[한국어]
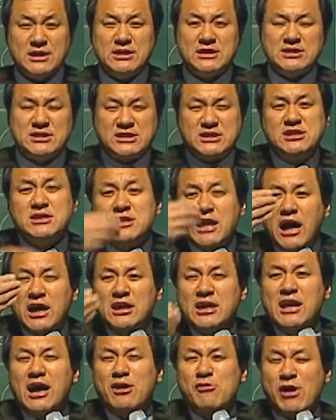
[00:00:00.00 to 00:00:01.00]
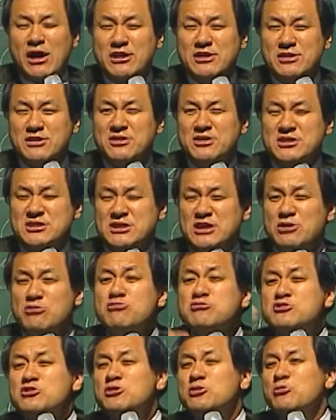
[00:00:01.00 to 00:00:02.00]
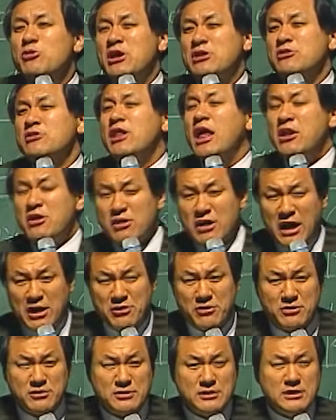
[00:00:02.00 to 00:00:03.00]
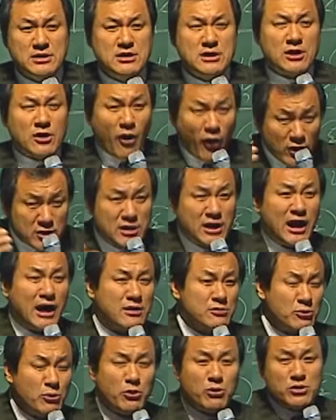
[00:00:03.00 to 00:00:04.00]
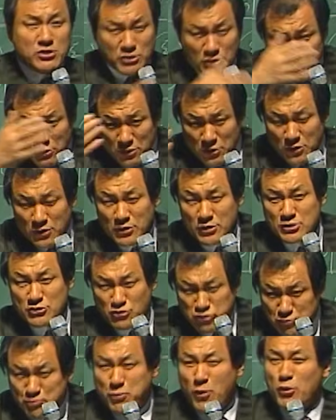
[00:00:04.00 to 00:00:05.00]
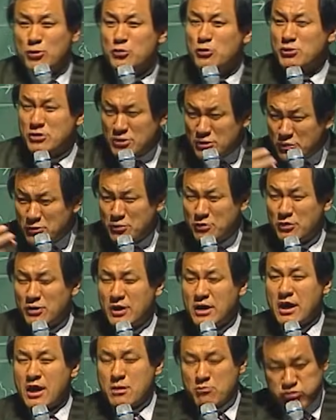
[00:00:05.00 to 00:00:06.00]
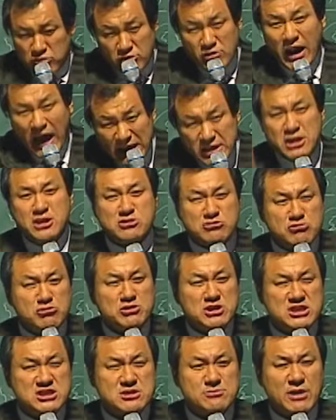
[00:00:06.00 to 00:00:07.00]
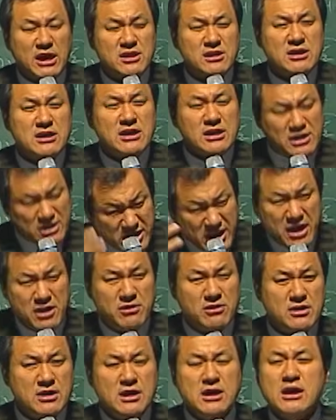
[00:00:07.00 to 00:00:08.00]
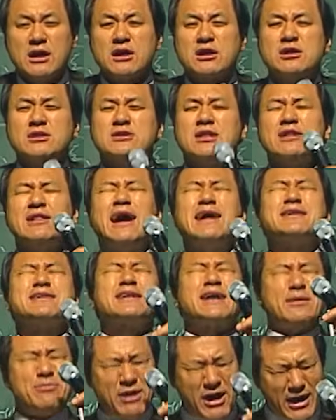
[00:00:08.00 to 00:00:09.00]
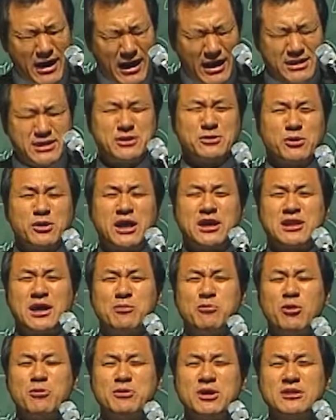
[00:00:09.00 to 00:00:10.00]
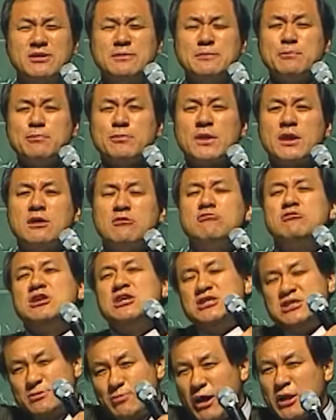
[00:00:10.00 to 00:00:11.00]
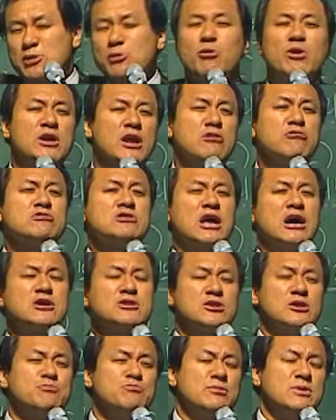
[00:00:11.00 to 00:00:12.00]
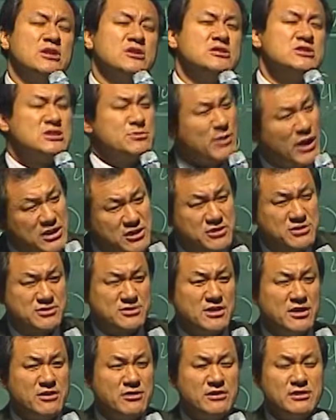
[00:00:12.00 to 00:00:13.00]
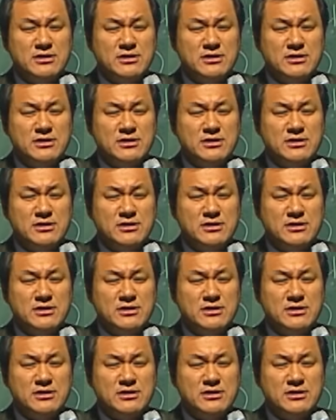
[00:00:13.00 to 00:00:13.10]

신앙이라고 하는 것이 유전돼서 내려가요. 건강도 그렇고 축복도 그렇고 물론 아닐 수도 있지만 그래요. 그런데 나는 가만히 돌아다 보면 우리 집안은 원래 우상 선비는 집안이었어요.